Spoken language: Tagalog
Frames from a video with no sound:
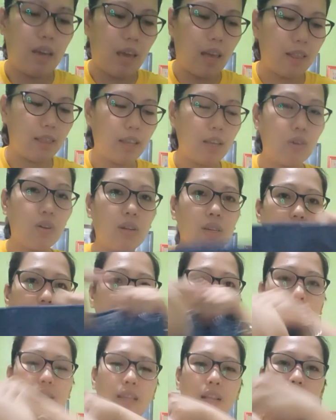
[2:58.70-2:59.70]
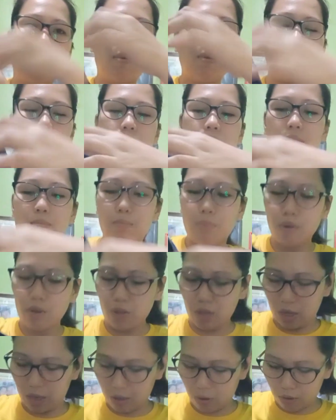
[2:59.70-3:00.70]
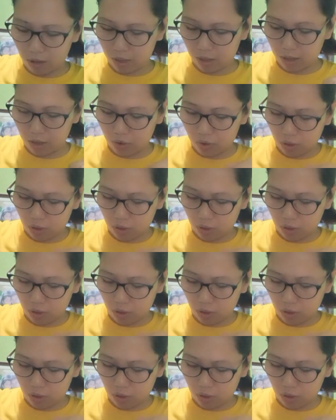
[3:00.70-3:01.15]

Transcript: And then yung dalawang bulsa niya ulit dito